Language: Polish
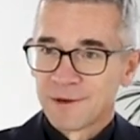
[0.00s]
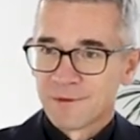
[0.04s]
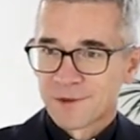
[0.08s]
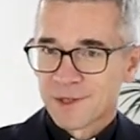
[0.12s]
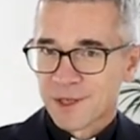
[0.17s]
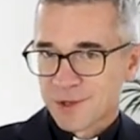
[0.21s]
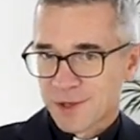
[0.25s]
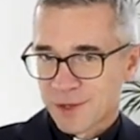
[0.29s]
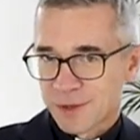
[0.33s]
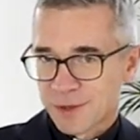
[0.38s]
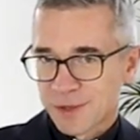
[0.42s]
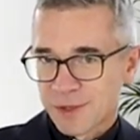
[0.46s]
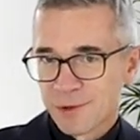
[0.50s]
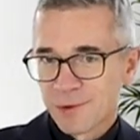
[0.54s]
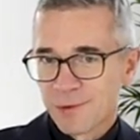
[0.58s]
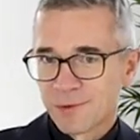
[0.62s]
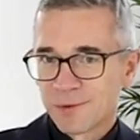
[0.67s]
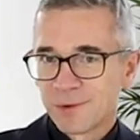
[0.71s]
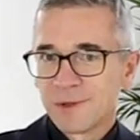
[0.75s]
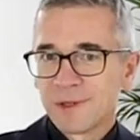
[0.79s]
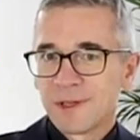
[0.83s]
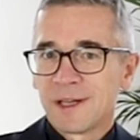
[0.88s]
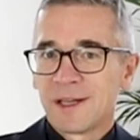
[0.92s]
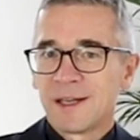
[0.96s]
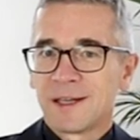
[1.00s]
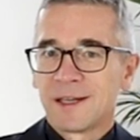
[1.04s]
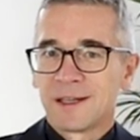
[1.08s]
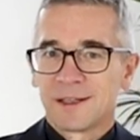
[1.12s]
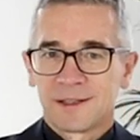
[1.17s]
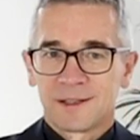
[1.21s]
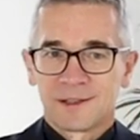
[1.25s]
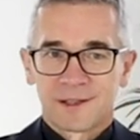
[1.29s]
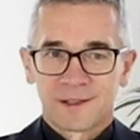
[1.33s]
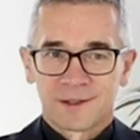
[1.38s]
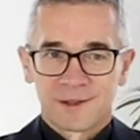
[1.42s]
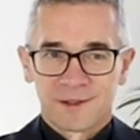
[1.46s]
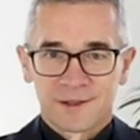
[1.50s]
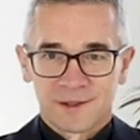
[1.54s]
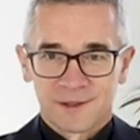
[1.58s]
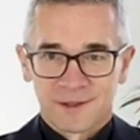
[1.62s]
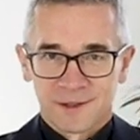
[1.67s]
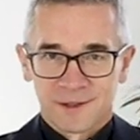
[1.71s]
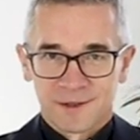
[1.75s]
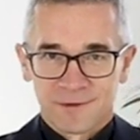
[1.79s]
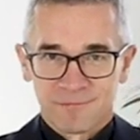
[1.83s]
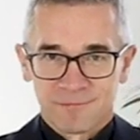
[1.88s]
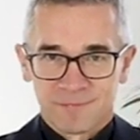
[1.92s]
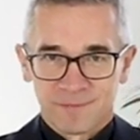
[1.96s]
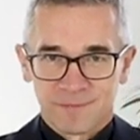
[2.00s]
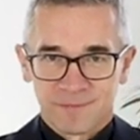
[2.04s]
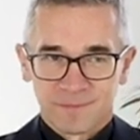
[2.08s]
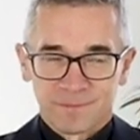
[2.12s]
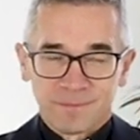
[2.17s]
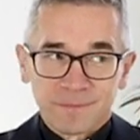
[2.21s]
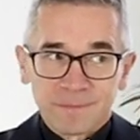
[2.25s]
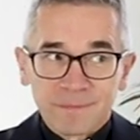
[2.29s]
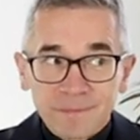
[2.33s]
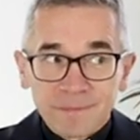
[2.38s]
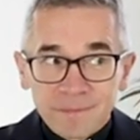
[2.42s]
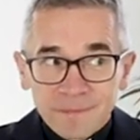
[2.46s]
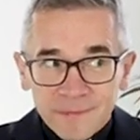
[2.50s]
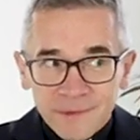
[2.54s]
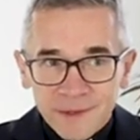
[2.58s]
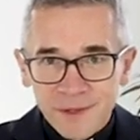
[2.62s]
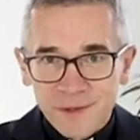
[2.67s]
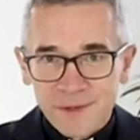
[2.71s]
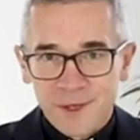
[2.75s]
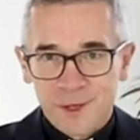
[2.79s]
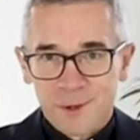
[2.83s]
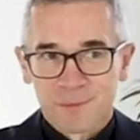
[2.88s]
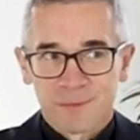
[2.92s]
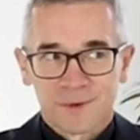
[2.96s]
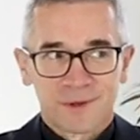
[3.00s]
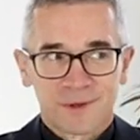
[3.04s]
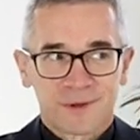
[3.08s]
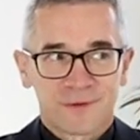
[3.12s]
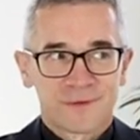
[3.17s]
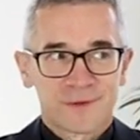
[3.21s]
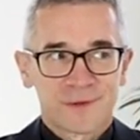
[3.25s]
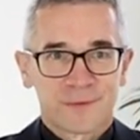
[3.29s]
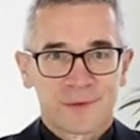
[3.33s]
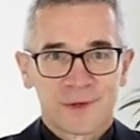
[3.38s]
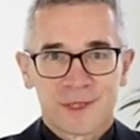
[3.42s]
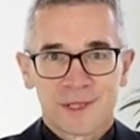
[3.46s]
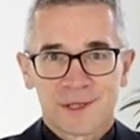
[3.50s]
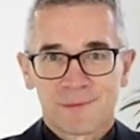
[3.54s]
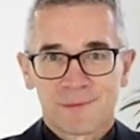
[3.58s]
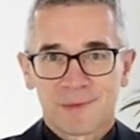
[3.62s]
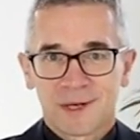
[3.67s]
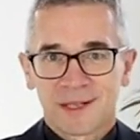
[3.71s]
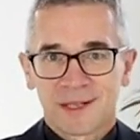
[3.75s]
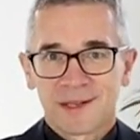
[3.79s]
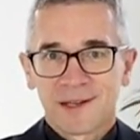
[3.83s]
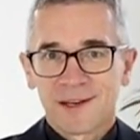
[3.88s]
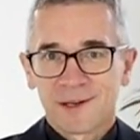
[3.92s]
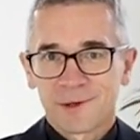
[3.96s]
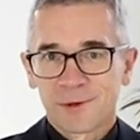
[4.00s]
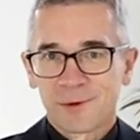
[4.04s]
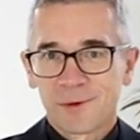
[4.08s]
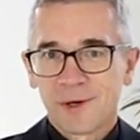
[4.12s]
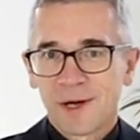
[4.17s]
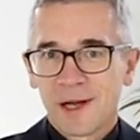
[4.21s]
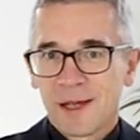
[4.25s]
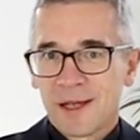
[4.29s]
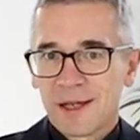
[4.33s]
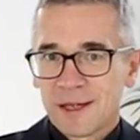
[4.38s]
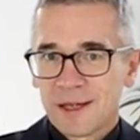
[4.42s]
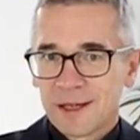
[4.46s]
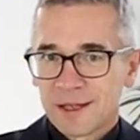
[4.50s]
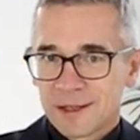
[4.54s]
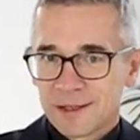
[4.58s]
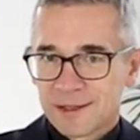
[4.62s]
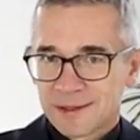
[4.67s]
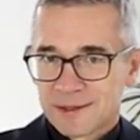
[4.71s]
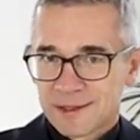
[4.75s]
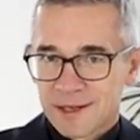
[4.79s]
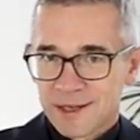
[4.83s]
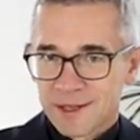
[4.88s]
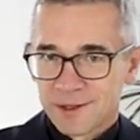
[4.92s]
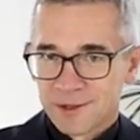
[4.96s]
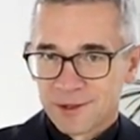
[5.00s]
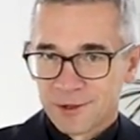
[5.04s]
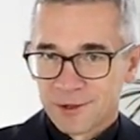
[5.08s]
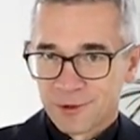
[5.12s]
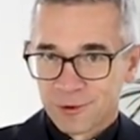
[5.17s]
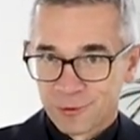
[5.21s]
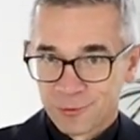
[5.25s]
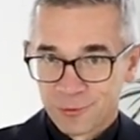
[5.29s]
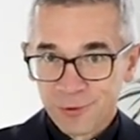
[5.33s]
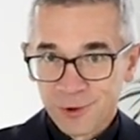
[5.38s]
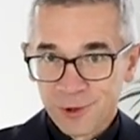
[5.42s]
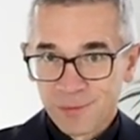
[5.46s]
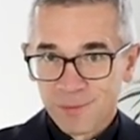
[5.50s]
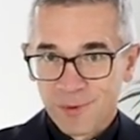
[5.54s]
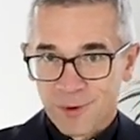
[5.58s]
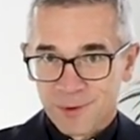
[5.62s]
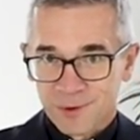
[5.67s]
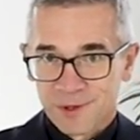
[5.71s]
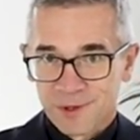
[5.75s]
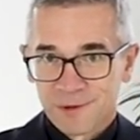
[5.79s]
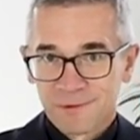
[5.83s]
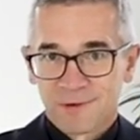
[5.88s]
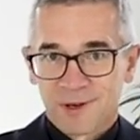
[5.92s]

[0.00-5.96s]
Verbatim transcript: W czasie snu, kiedy jesteśmy w swoistym letargu, ten duch Boży